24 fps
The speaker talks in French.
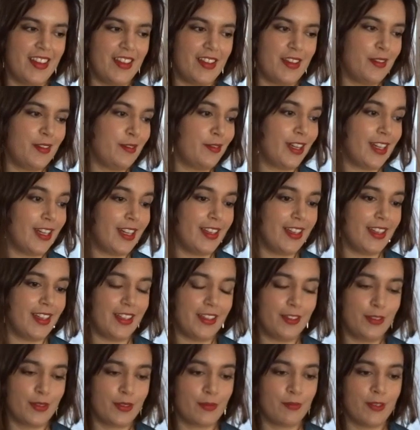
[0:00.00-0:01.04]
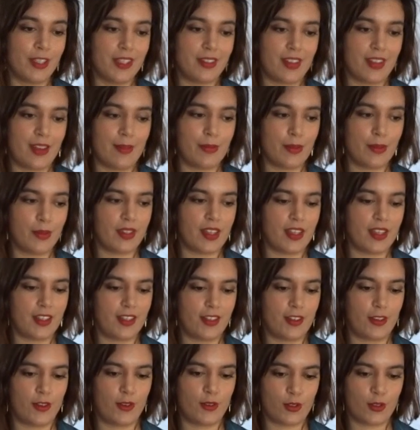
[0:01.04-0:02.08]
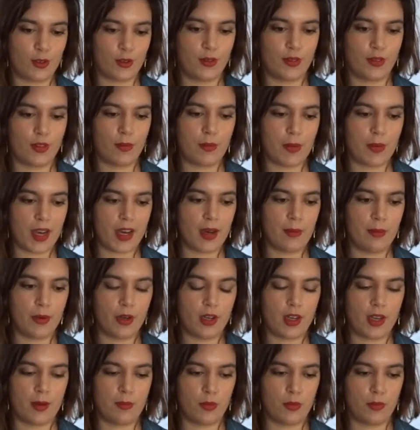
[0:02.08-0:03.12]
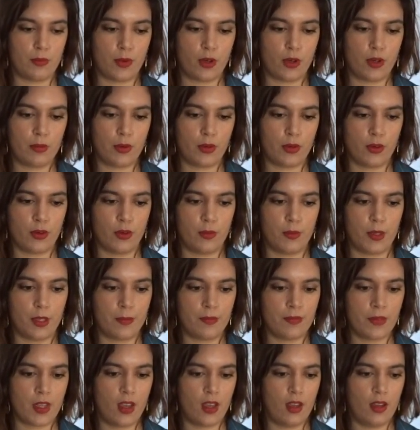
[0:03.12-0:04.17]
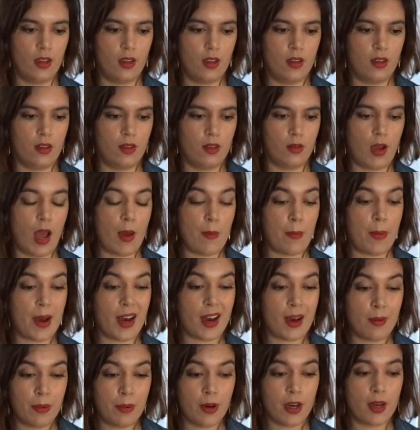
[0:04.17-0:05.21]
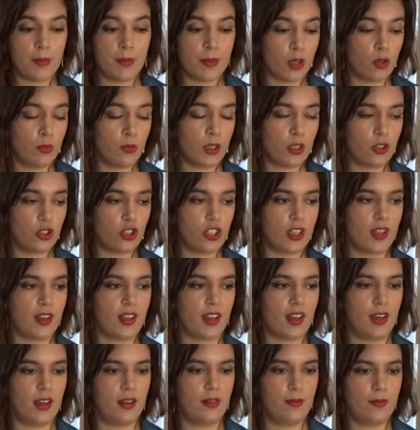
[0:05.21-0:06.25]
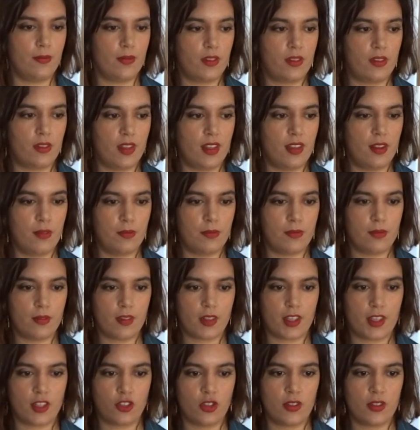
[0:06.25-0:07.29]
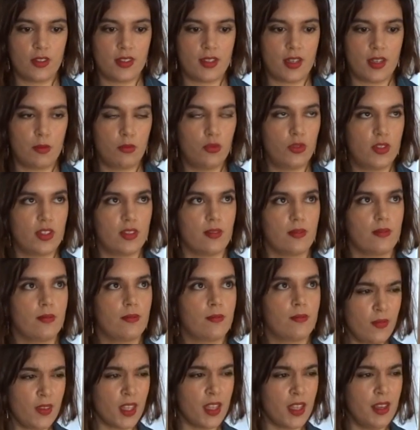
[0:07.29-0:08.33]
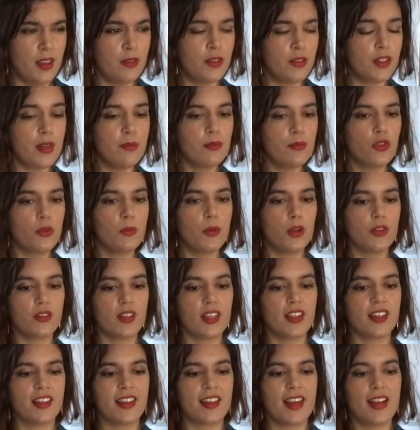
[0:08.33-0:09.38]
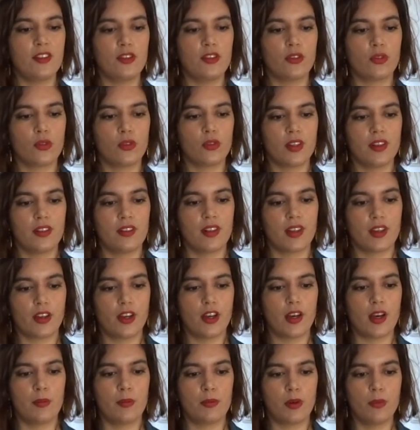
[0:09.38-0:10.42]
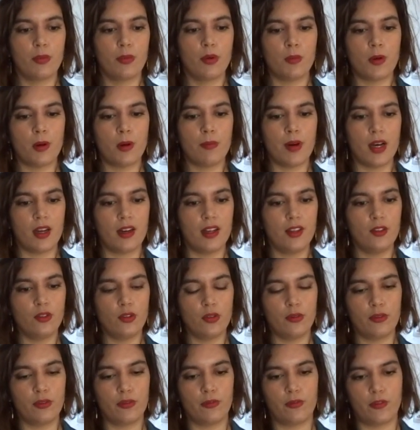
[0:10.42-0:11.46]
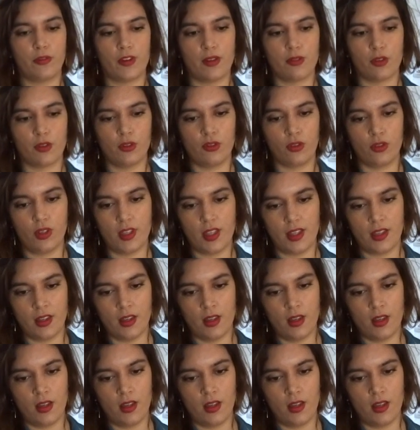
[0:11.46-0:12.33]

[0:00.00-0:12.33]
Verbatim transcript: et voilà. Et donc moi, c'est un peu ça que je ressens par rapport à mon propre roman, par rapport à mes romans en général. C'est quelque chose d'inabouti. Et vous allez me demander quelles sont les erreurs à proprement parler de Fièvre de lait